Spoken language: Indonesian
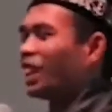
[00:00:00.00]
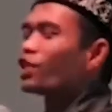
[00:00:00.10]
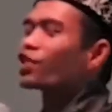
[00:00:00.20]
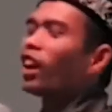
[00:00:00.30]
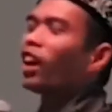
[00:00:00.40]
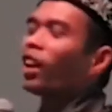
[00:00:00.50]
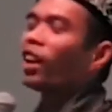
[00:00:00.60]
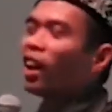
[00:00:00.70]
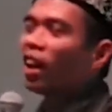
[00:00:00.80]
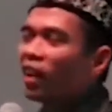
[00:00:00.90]
Insya
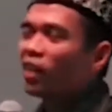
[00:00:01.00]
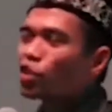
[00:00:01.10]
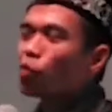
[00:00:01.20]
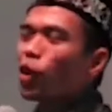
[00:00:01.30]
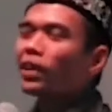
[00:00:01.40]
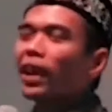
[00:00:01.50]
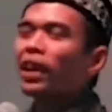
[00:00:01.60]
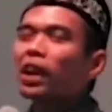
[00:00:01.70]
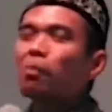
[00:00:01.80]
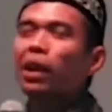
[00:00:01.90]
Allah semuanya
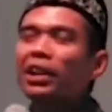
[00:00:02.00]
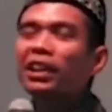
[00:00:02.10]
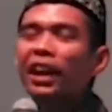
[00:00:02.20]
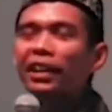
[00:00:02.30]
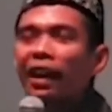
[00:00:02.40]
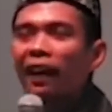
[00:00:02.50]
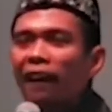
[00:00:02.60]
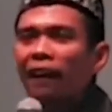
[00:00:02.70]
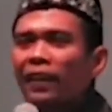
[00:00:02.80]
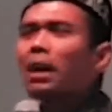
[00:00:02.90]
ada kebaikannya.
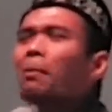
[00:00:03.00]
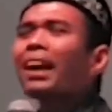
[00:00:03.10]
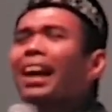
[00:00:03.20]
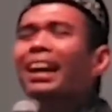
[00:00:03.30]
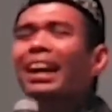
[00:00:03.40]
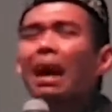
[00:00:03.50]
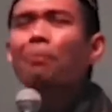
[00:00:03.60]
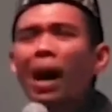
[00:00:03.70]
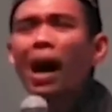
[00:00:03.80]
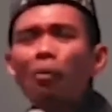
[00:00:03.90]
Dia marah
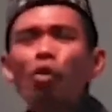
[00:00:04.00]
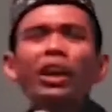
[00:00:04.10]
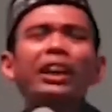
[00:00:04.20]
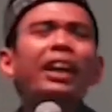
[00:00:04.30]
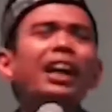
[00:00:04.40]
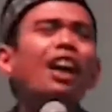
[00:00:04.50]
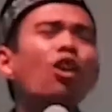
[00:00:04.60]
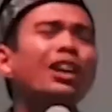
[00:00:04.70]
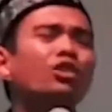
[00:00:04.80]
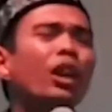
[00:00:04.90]
kenapa? Mungkin karena
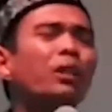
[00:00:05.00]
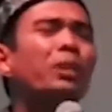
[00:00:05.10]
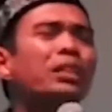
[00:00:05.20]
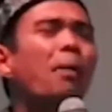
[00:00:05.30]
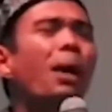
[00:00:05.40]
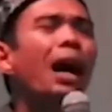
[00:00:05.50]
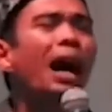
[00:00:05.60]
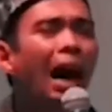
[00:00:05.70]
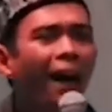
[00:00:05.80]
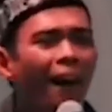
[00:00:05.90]
engkau gak sholat
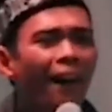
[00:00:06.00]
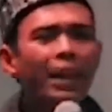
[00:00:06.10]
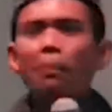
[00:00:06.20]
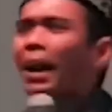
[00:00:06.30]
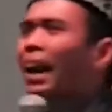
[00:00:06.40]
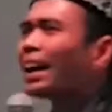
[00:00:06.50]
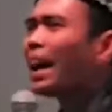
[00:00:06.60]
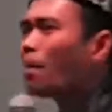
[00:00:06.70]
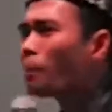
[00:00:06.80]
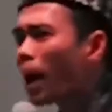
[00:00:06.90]
berjamaah. Dia marah
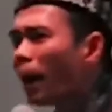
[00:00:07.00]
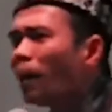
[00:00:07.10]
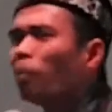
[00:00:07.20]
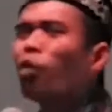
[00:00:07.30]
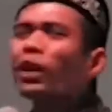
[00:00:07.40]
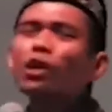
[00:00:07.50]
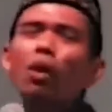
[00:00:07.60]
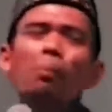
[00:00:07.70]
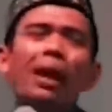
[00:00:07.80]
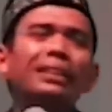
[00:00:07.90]
kenapa? Mungkin
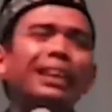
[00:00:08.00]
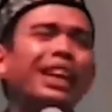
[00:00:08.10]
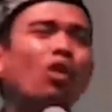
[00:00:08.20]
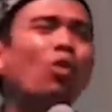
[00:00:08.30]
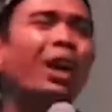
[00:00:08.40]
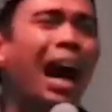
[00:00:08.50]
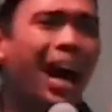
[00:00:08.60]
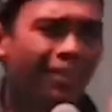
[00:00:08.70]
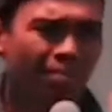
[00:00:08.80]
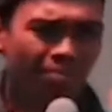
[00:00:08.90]
uang belanjanya
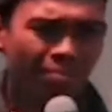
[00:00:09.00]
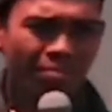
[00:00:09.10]
kurang.